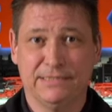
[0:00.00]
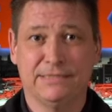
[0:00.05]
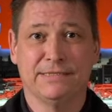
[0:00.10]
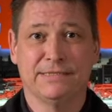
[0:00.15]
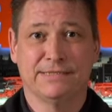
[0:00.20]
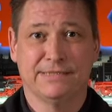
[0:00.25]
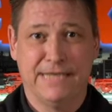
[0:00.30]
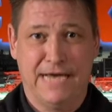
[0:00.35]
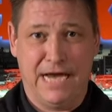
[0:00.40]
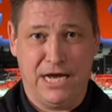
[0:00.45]
des
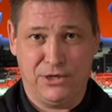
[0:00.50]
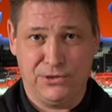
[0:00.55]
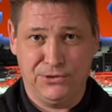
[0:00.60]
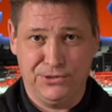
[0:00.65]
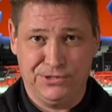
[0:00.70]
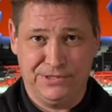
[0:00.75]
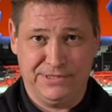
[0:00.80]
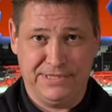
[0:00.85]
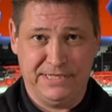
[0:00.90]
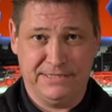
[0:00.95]

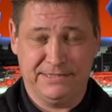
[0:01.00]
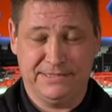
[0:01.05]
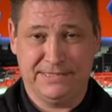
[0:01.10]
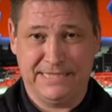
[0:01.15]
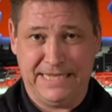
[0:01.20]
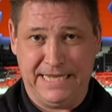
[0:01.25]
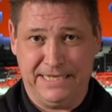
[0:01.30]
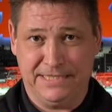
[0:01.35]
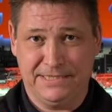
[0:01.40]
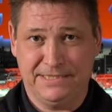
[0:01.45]
Nachrüstsets
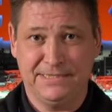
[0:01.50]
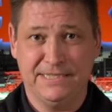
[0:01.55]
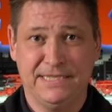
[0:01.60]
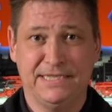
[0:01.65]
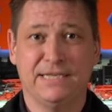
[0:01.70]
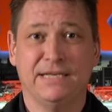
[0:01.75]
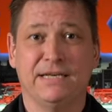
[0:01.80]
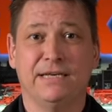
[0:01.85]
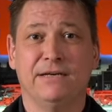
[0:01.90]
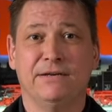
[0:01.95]

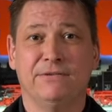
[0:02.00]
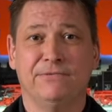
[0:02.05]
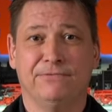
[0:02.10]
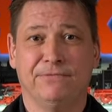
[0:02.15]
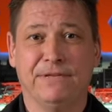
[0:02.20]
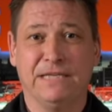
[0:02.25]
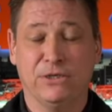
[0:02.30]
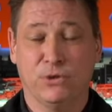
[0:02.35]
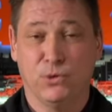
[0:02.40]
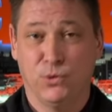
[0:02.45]

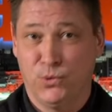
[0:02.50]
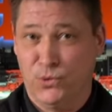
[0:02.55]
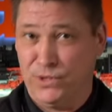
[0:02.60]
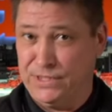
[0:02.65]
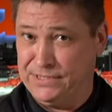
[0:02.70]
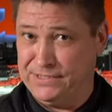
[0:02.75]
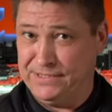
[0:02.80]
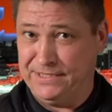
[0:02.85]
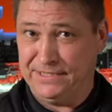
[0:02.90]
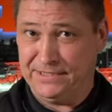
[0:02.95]

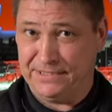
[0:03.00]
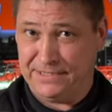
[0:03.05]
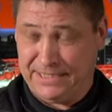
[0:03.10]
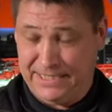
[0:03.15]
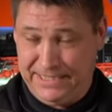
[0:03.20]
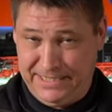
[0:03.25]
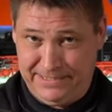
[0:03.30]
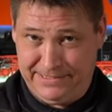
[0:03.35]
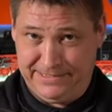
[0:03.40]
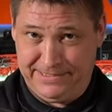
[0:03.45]

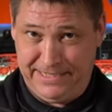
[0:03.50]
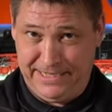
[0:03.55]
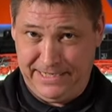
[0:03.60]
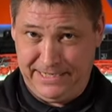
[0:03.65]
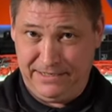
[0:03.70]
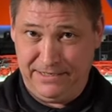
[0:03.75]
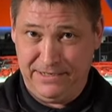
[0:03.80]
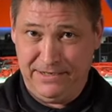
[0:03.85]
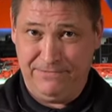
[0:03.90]
60943 zeigen.